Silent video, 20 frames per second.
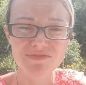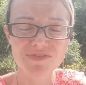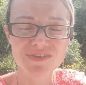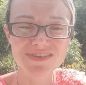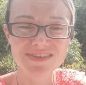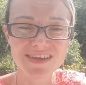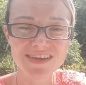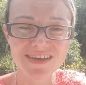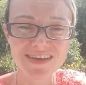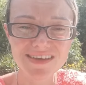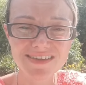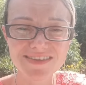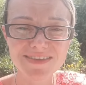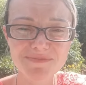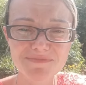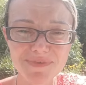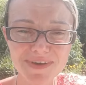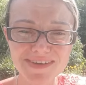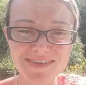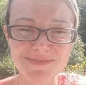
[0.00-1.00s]
więc
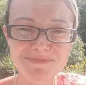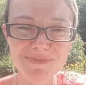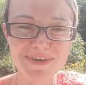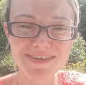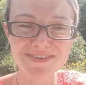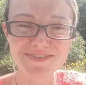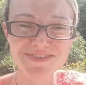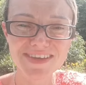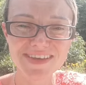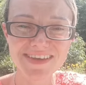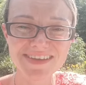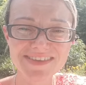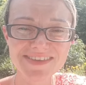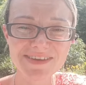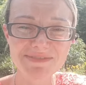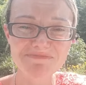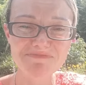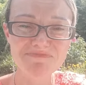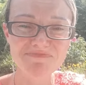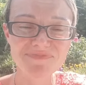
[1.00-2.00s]
zachęcam, bardzo, bardzo
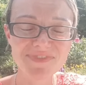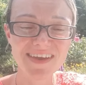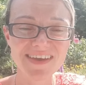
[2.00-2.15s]
zachęcam.